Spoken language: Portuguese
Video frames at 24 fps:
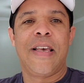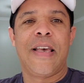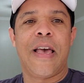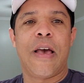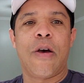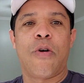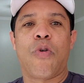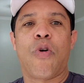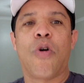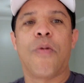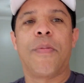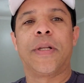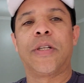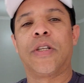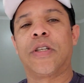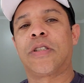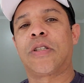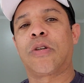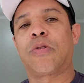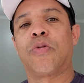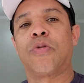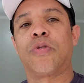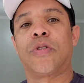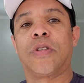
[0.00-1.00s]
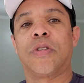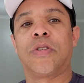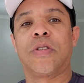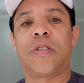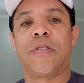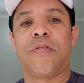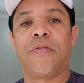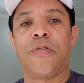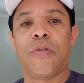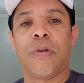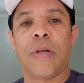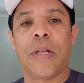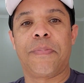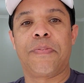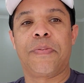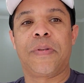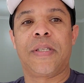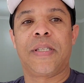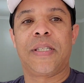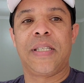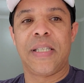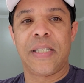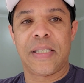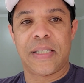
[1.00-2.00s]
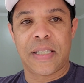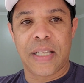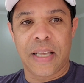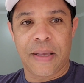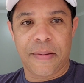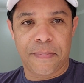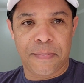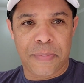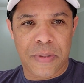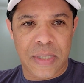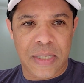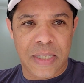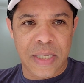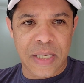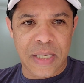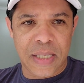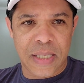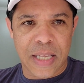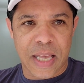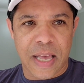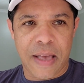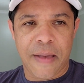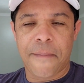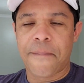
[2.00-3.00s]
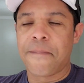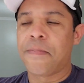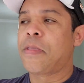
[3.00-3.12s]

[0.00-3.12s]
é como a nossa construção civil, ela precisa, precisa